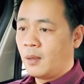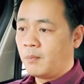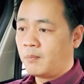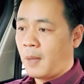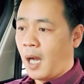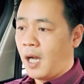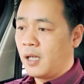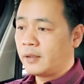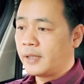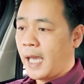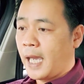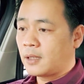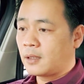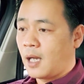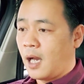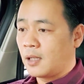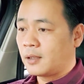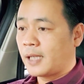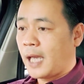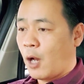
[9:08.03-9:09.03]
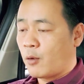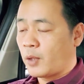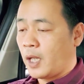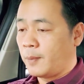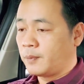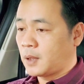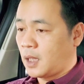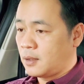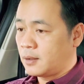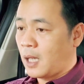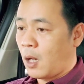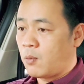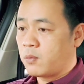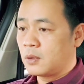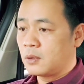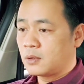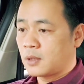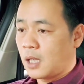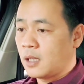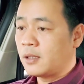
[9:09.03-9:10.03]
Mở các đợt cao điểm tấn
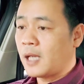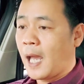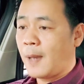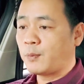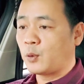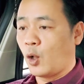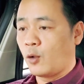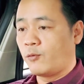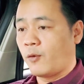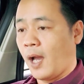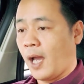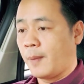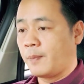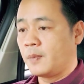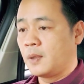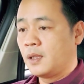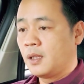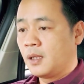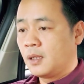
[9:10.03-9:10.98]
công trấn áp tội phạm,